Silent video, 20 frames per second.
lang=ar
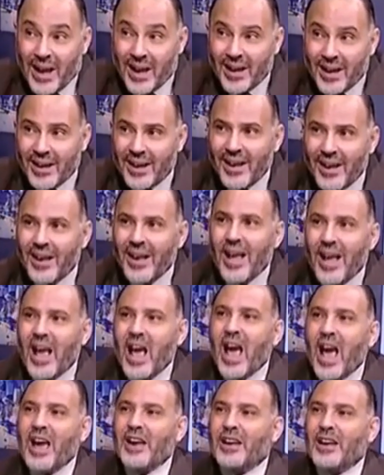هو لا مش هو
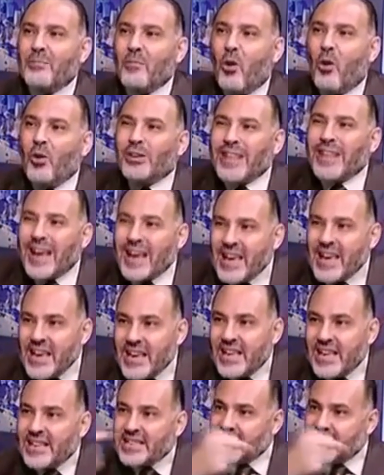ده انما هو
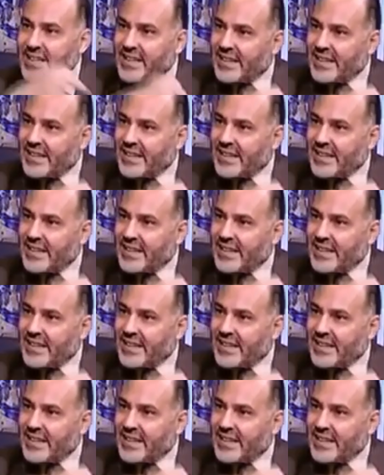تجهيز